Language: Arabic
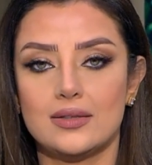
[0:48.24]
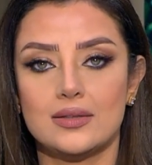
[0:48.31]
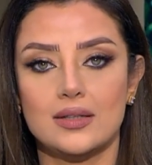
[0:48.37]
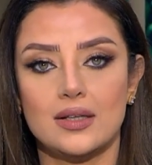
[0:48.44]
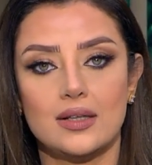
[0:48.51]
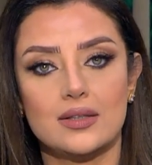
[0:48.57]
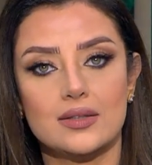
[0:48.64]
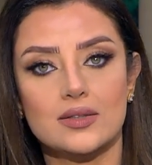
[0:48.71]

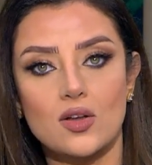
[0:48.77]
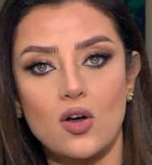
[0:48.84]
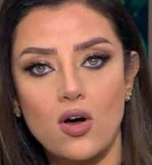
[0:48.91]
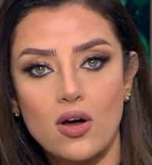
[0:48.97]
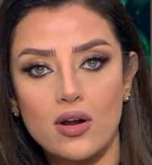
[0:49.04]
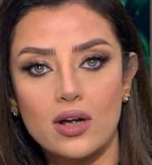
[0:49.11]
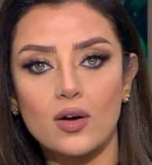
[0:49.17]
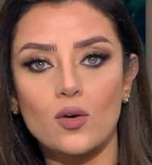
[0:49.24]

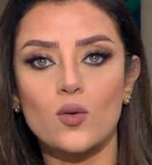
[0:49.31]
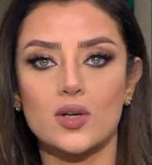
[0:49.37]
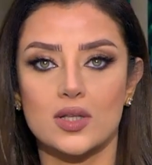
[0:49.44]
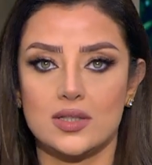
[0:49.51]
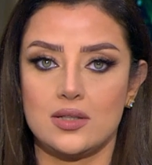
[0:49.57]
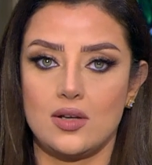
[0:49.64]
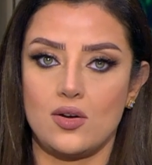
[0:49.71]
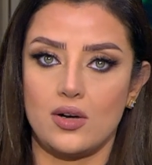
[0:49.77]
السارق
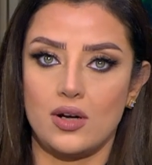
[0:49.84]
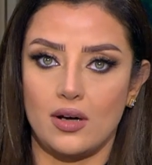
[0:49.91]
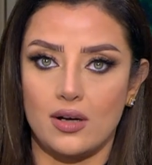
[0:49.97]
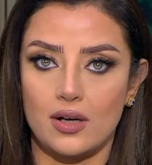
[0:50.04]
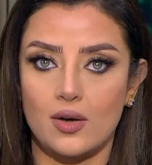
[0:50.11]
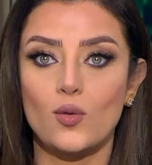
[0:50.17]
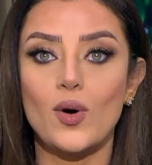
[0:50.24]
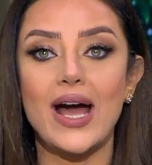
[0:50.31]
والسارقه
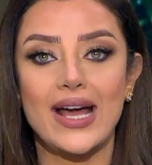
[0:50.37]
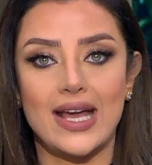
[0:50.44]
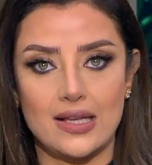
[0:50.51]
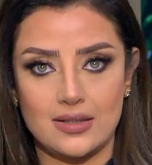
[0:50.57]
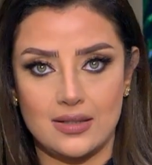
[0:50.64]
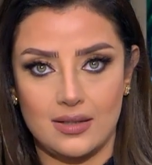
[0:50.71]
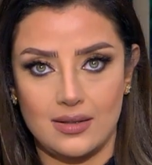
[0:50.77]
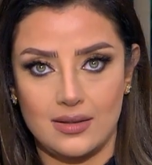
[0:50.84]

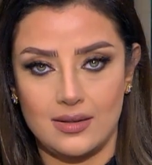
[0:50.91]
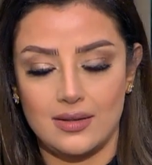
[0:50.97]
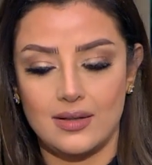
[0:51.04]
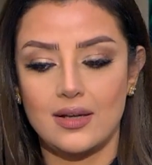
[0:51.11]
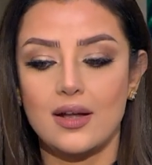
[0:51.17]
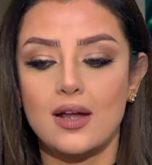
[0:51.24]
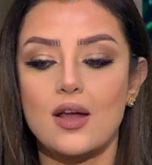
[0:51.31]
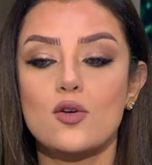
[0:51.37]
وهكذا
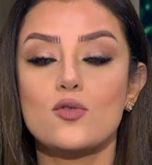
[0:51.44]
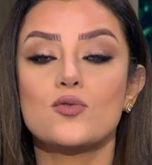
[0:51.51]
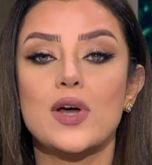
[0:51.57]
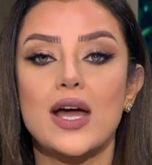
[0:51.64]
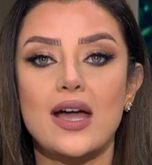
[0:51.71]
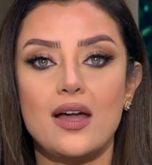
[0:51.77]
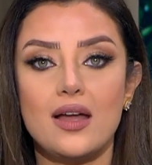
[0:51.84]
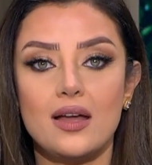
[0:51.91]

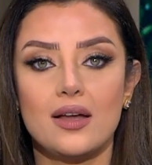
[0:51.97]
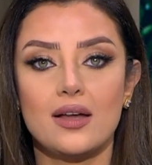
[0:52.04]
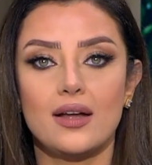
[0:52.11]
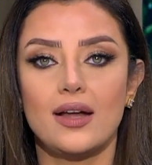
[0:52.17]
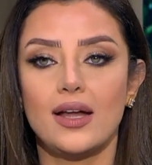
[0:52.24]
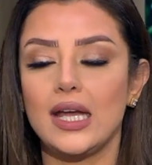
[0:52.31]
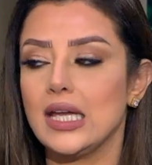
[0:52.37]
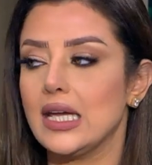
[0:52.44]

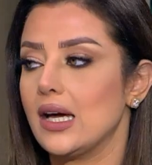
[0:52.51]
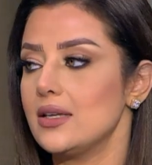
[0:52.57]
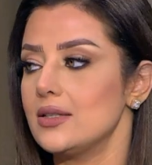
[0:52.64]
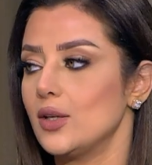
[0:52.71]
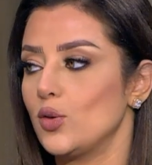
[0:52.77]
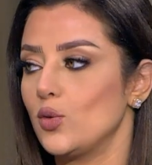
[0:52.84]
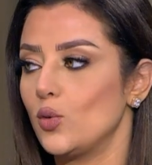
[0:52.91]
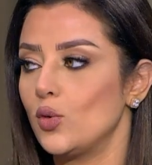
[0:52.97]
فهي
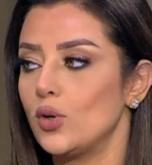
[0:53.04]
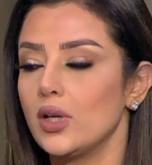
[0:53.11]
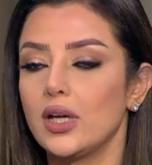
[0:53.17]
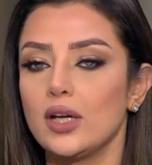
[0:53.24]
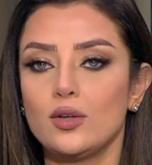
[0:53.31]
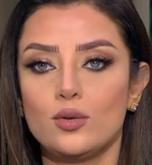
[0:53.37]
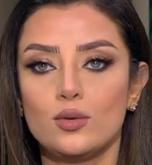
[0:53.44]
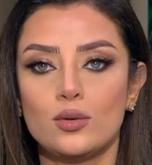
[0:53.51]
عايزه تقول
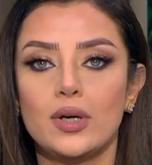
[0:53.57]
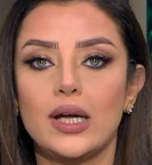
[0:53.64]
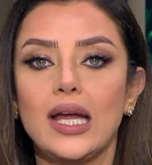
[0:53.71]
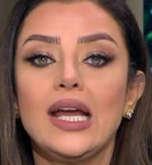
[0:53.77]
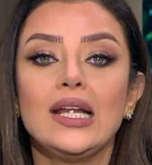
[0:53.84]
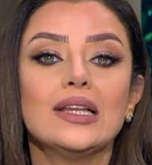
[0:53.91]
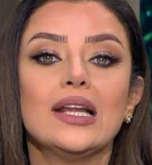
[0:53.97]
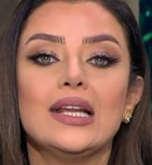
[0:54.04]
انه احنا